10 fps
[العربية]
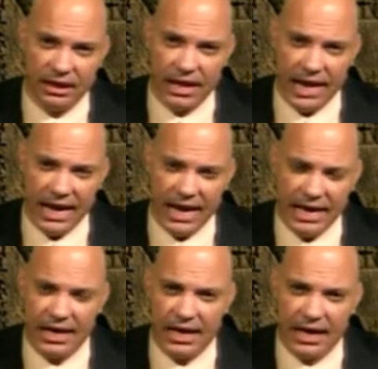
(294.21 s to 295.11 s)

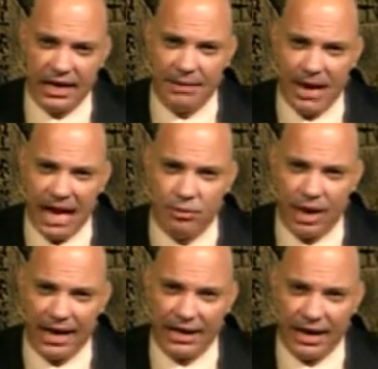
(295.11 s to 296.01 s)
هلاقي جامع ابو
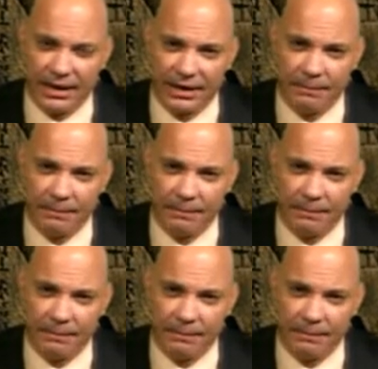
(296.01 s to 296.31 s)
الحجاج